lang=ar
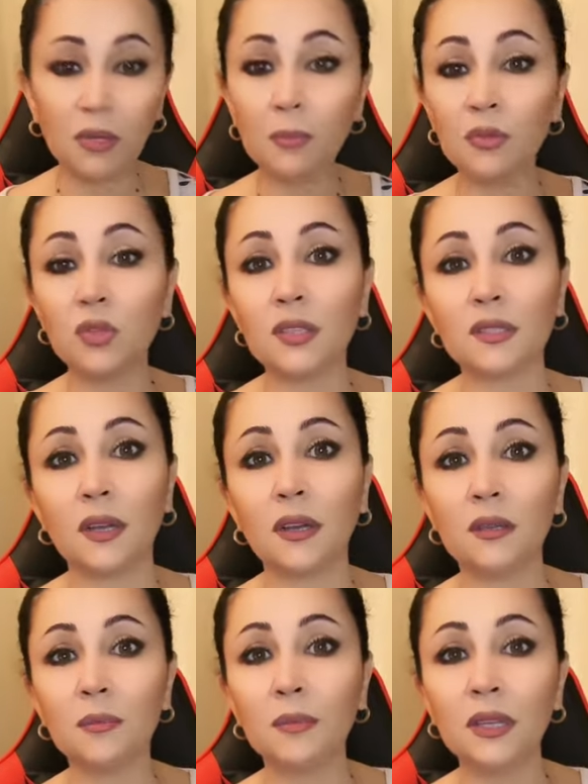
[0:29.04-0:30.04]
مين بده
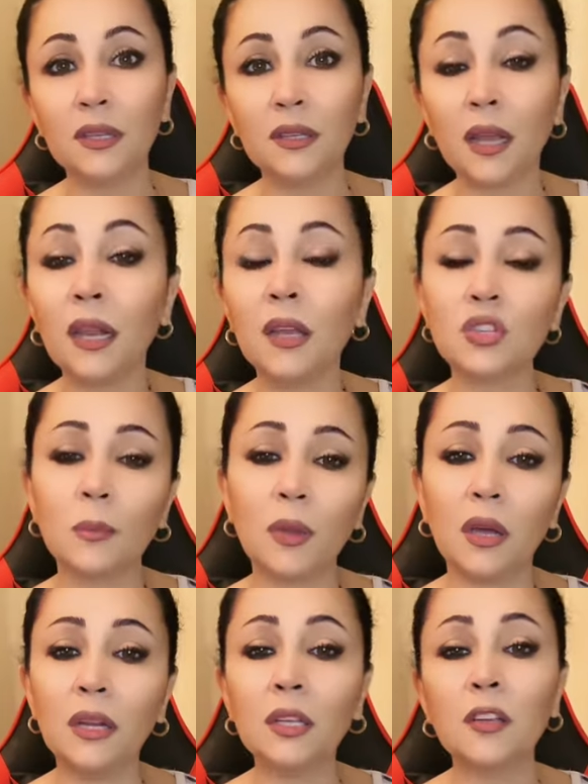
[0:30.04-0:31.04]
يزعل مين يلا يا
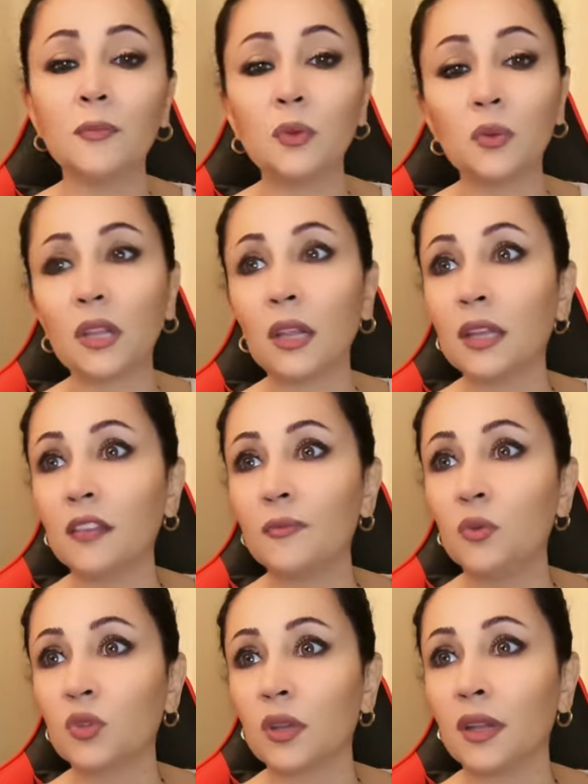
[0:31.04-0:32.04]
جماعه ليك
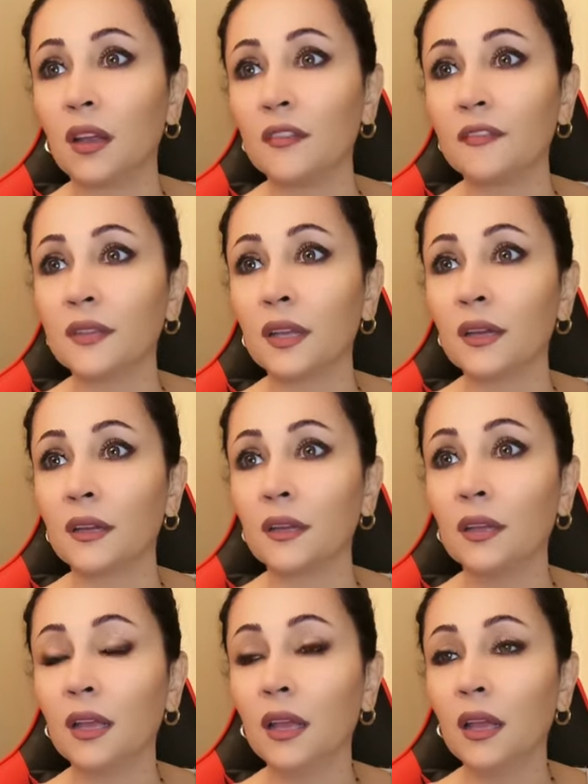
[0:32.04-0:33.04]
كيف بيوت اللايف
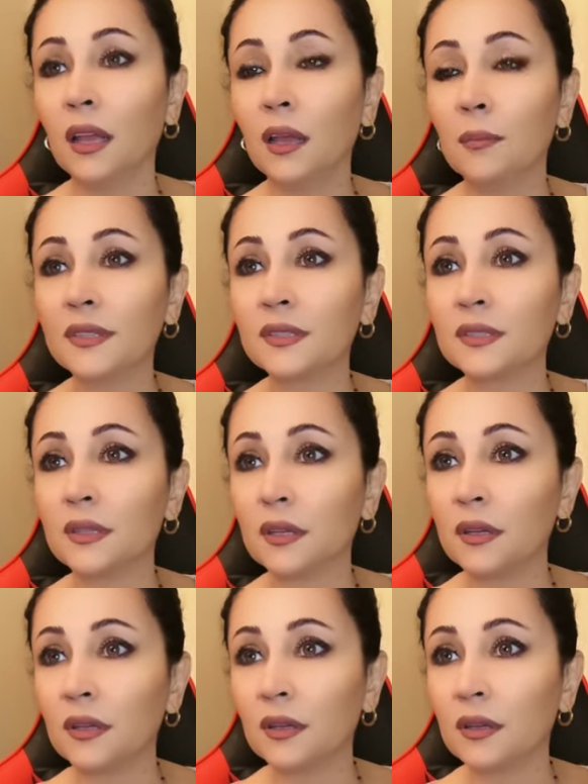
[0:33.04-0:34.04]
دغري بس
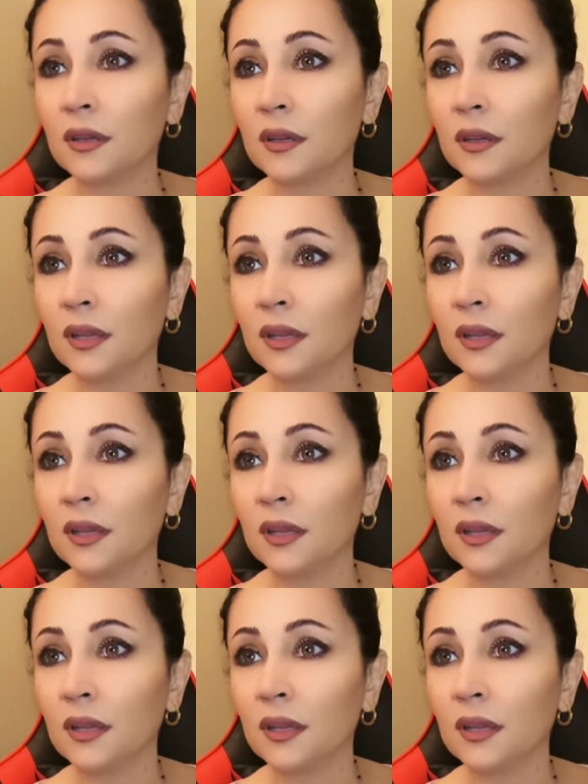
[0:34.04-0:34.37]
آه،